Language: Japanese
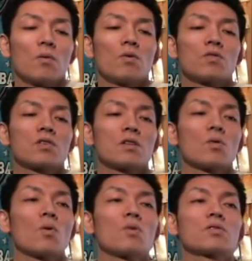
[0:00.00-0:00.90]
おいしい、
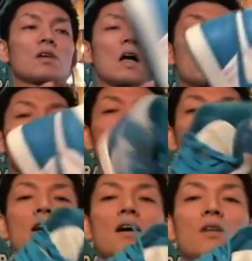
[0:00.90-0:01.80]

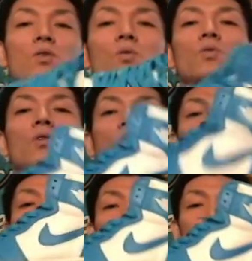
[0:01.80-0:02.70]
ノースカロライナーということで、これ
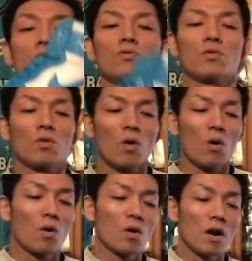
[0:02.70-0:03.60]
がじゅう
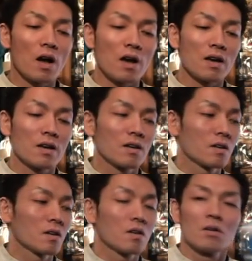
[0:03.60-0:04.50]
ご。はい。
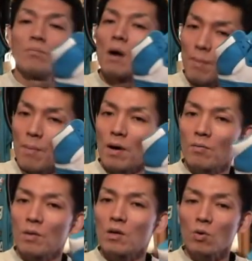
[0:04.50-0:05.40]
まあまあまあ、
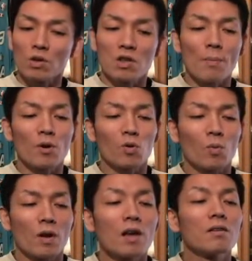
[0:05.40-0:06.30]
みんな特に喋るこ
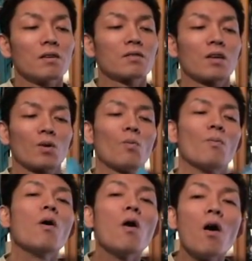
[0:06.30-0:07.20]
ともないんですけど
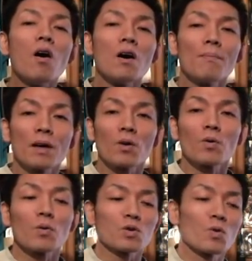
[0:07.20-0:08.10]
も、まあ、一個
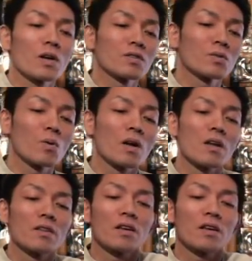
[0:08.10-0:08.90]
一個紹介する動画なん